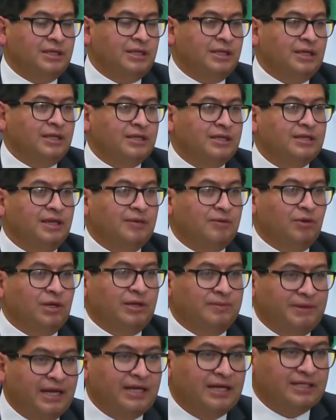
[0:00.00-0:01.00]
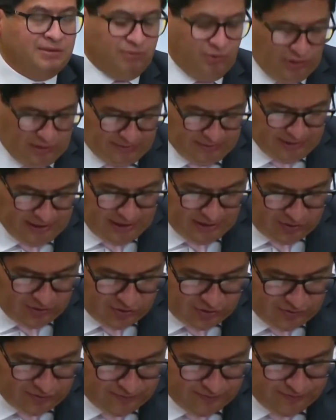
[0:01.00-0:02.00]
También hay una reactivación
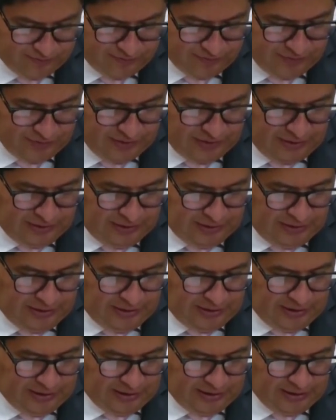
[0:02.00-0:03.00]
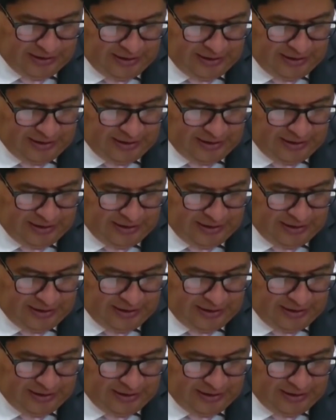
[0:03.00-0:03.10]
en la construcción del tren